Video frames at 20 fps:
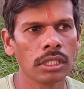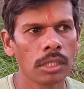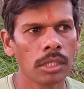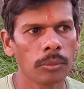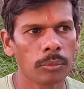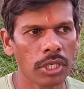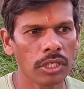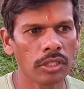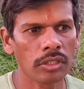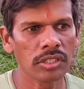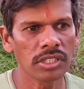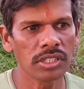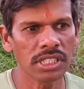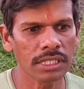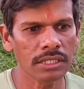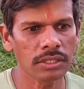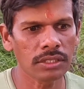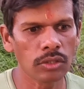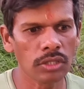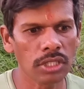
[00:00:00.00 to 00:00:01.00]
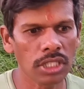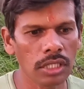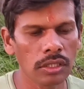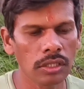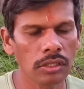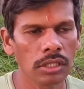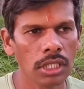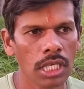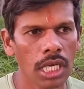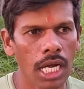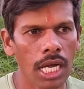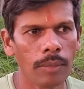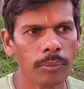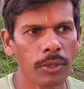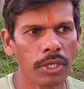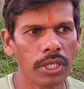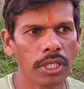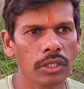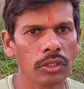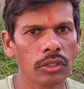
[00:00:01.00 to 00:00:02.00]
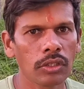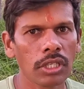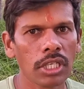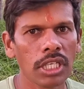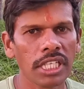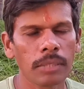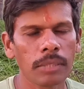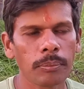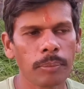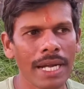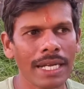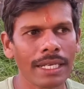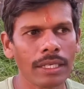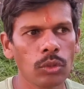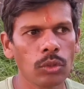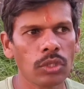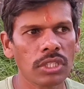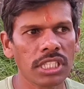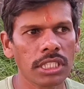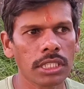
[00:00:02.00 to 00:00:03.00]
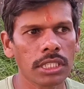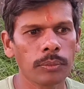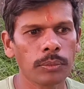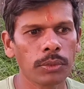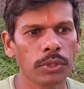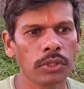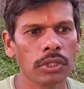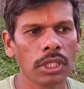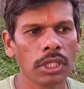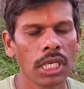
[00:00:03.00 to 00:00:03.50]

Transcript: ప్రయోగం చేస్తూ ఉంటాను ఆ ప్రయోగంలో నేను పంట కోసేటప్పుడు